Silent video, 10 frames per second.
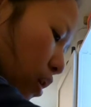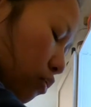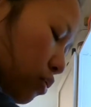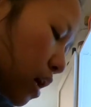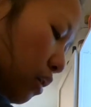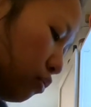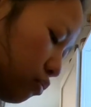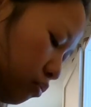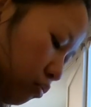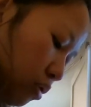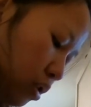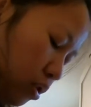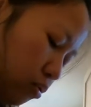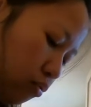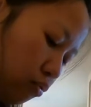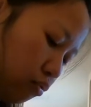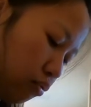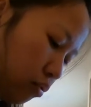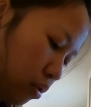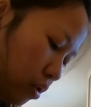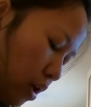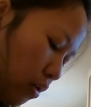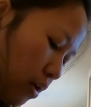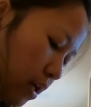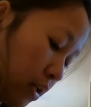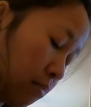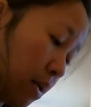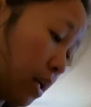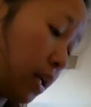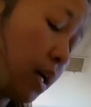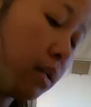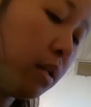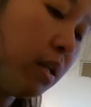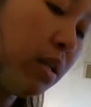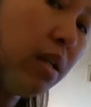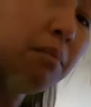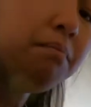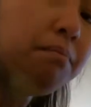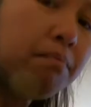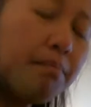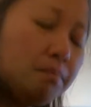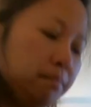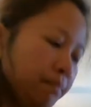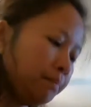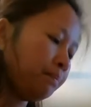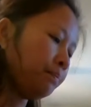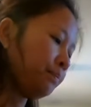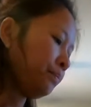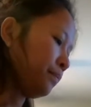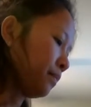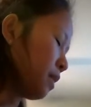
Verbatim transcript: halus-halus gitu kalau yang di Medan kan hmm,